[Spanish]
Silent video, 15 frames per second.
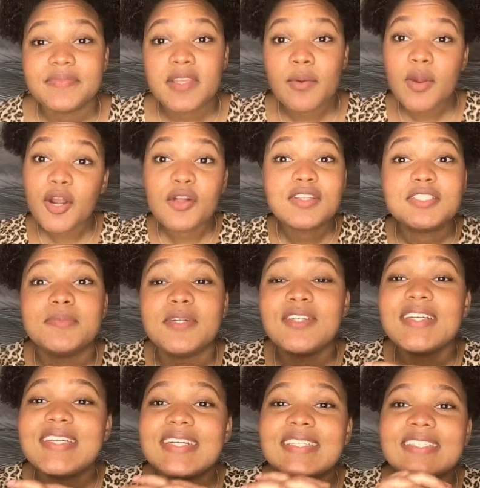Y bueno, espero
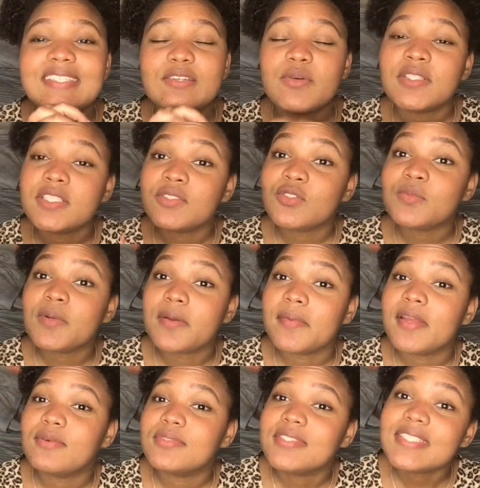que se encuentren súper
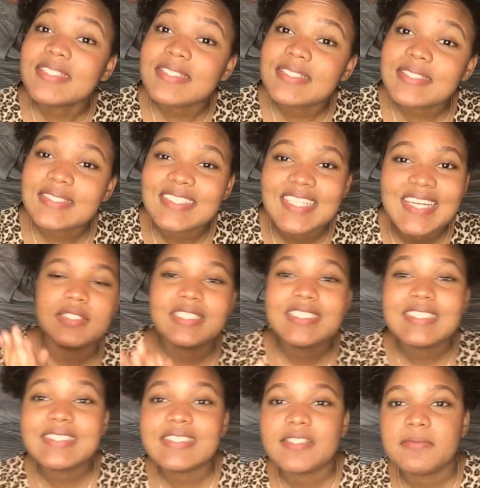bien ustedes y
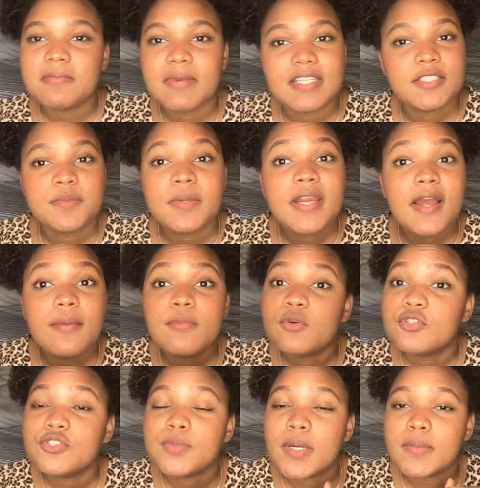sin más
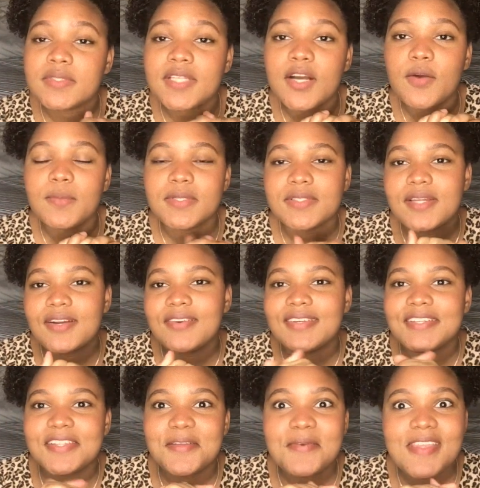preámbulos vamos a comenzar con
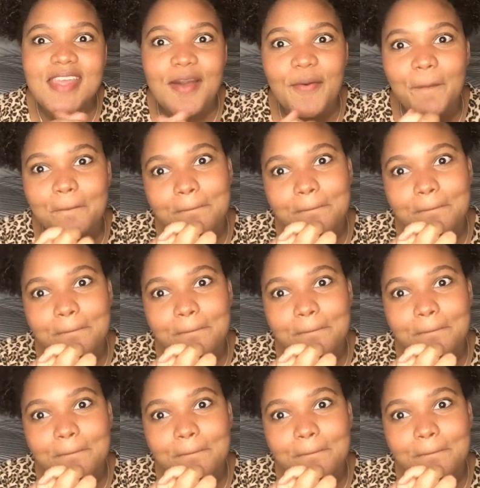este video.